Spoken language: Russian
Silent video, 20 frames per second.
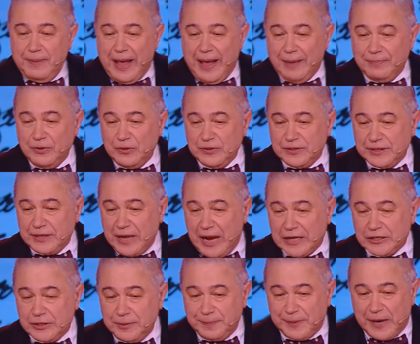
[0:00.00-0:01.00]
«Бабуль,
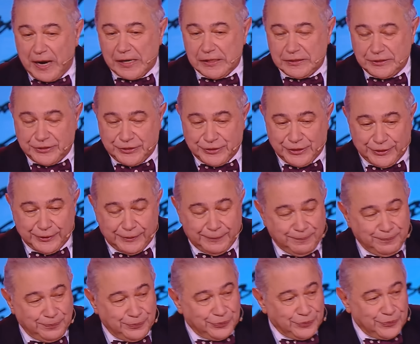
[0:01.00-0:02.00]
скажи, пожалуйста,
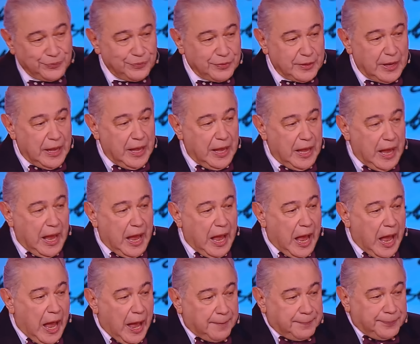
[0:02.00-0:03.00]

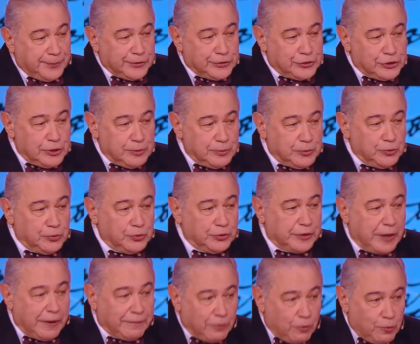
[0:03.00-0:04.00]
а почему у
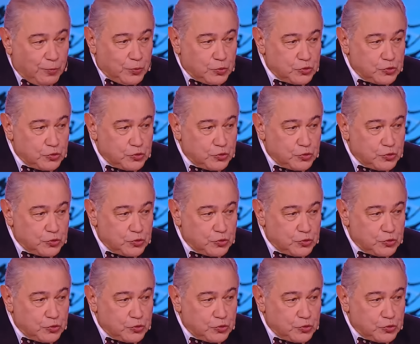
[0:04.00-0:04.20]
того